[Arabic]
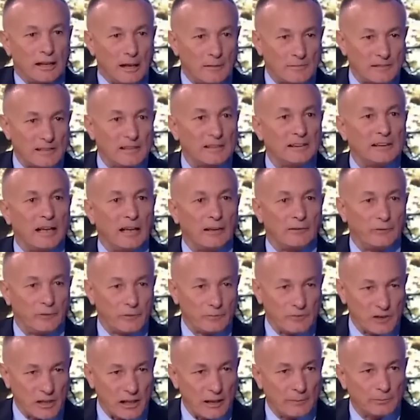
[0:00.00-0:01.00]
50000
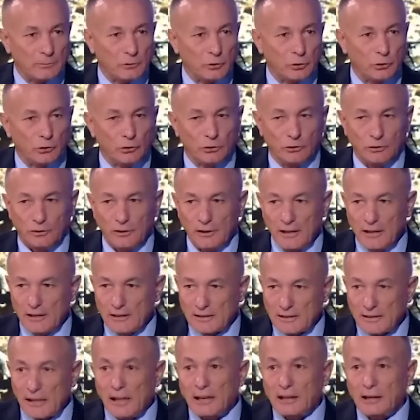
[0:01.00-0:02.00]
في جابته
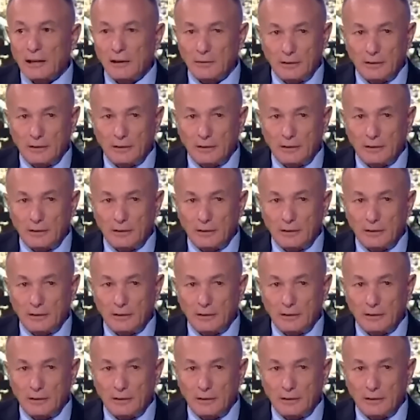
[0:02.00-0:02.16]
صار